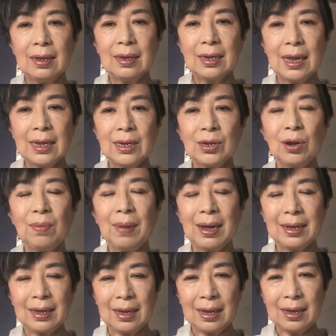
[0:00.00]
戦争末
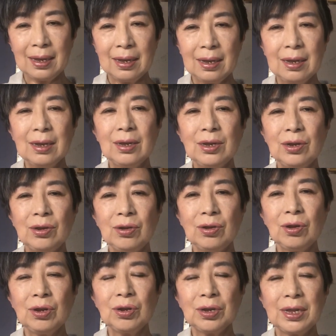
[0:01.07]
期収
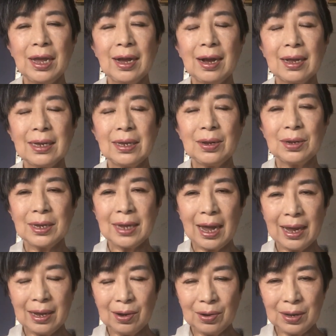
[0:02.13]
容所生活の
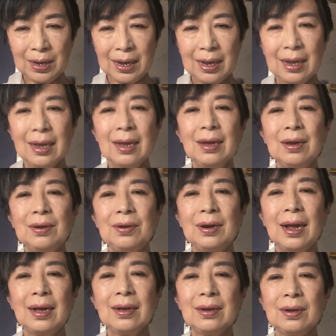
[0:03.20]
最後に
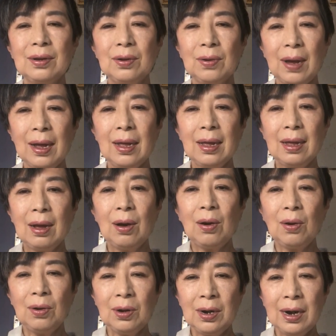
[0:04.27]
フランクルは
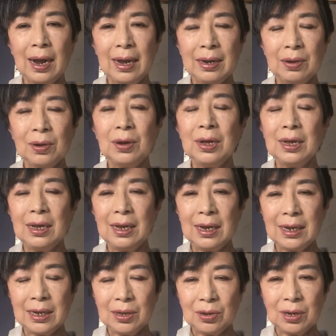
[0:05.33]
本来の医
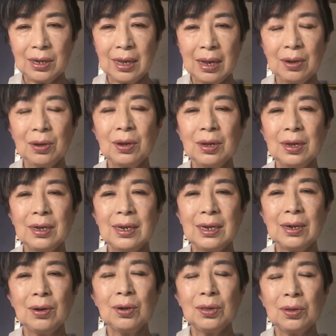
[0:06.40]
師としての
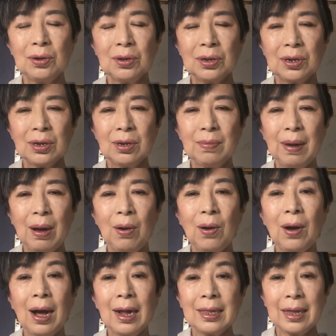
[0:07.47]
仕事をする場
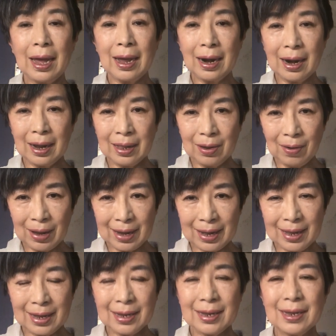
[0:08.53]
を与えられたわけ
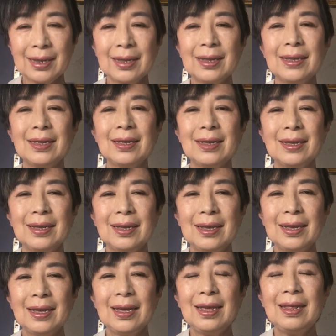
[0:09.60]
です。
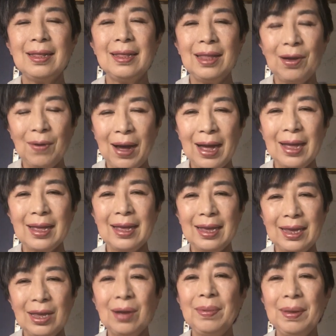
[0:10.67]
では
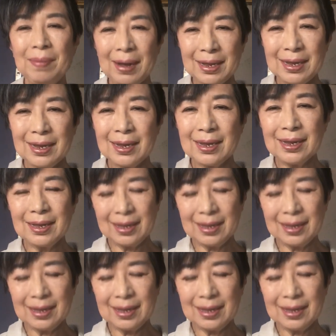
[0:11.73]
読みます。